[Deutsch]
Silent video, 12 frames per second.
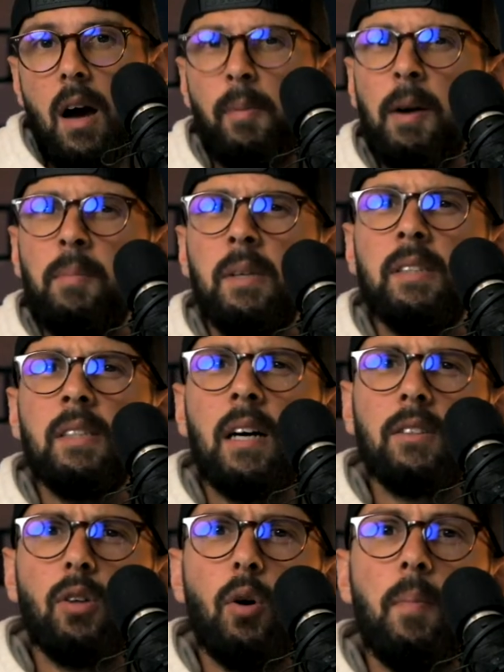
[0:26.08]
Aber ein Bild
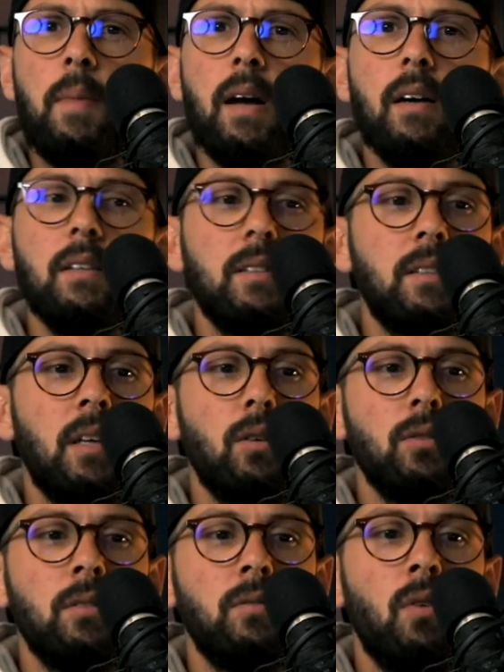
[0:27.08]
sagt doch mehr als
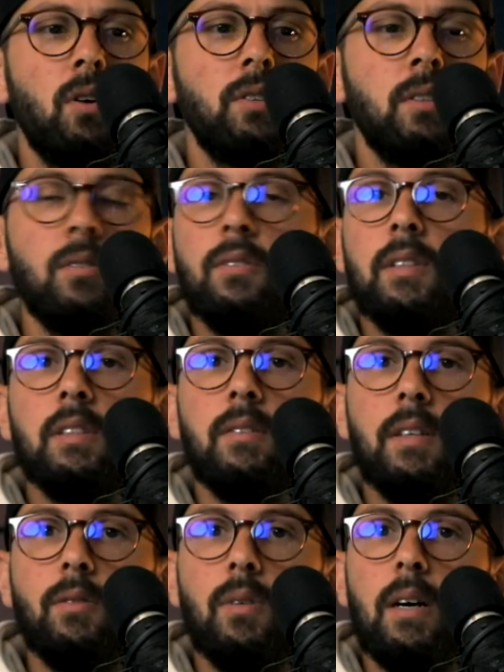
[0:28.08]
1000 Worte und das
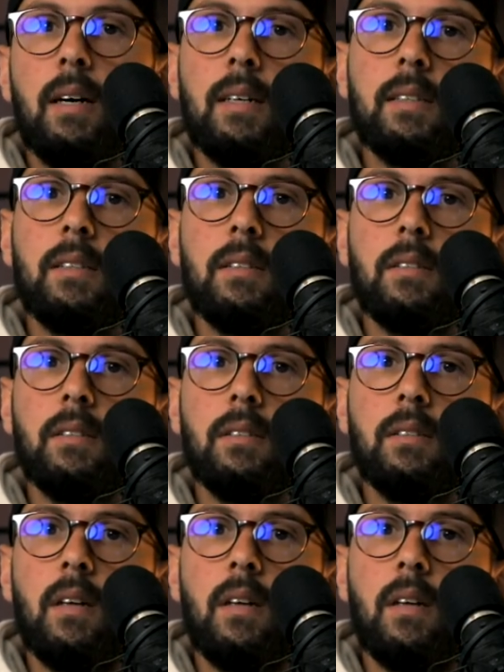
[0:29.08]
waren nur 8.